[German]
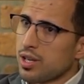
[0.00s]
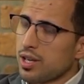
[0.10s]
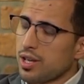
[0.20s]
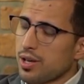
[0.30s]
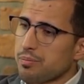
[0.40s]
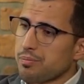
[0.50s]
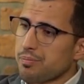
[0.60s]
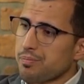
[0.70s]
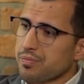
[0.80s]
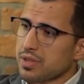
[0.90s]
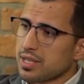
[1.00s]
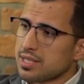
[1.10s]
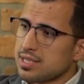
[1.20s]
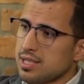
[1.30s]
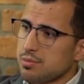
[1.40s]
Ähm, es
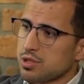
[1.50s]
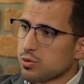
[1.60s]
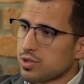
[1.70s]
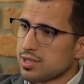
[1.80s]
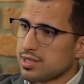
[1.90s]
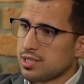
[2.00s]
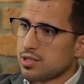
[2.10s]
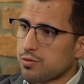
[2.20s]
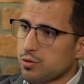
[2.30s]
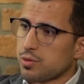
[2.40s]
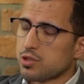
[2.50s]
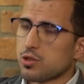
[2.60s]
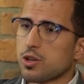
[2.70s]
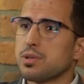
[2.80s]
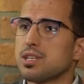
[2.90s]
ist nämlich so, dass ich davon
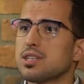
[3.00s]
überzeugt bin,